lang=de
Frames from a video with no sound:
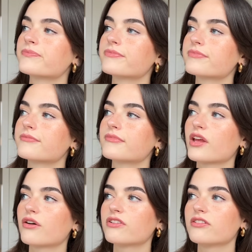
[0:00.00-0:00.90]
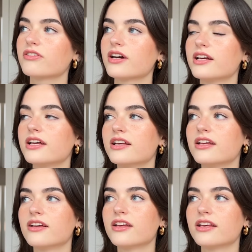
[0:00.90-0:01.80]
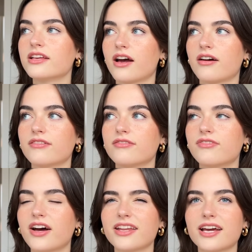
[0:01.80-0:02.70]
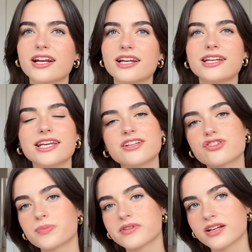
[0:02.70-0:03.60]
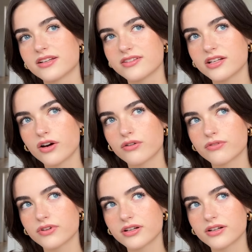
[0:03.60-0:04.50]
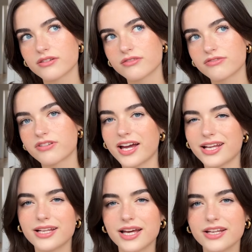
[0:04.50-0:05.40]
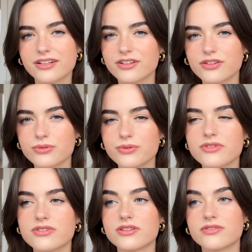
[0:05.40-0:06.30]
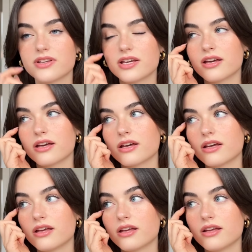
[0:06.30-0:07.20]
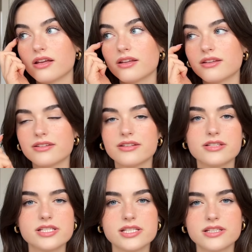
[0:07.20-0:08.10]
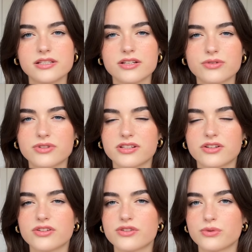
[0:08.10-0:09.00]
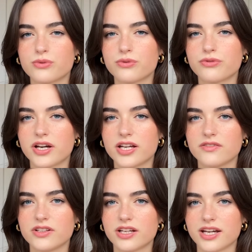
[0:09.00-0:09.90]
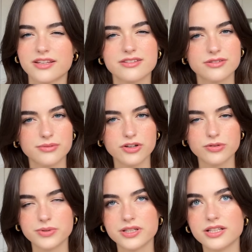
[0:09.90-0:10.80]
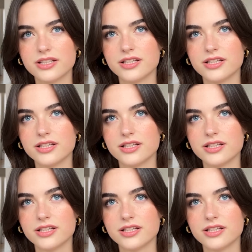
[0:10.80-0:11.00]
Mm, auf jeden Fall, ja, war der nicht spezialisiert auf Feinline-Tattoos, deswegen sind die Tattoos jetzt auch nicht so fein wie der Rest zum Beispiel.